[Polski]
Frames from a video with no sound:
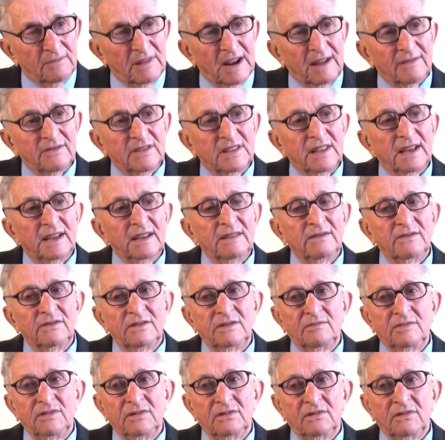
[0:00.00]
prawda, i
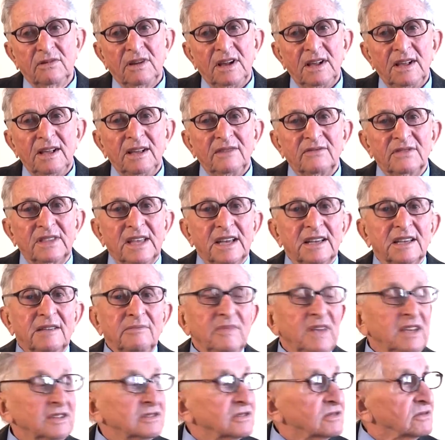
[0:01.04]
był w
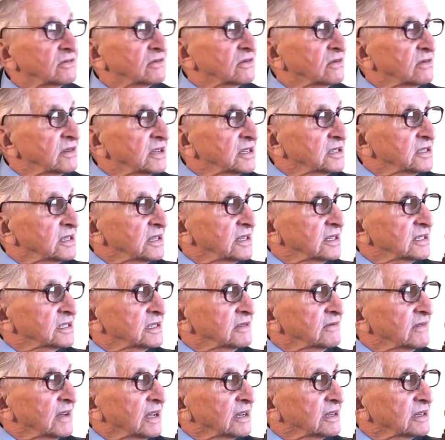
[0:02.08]
takim miejscu, które się
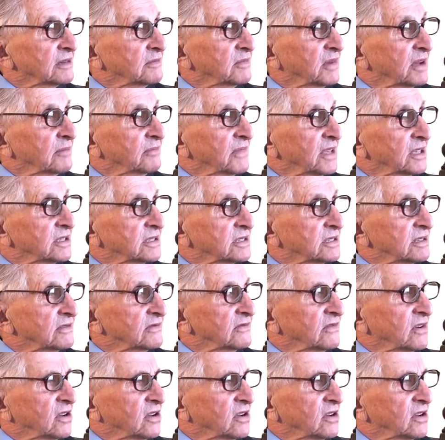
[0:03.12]
nazywa chyba miejsce,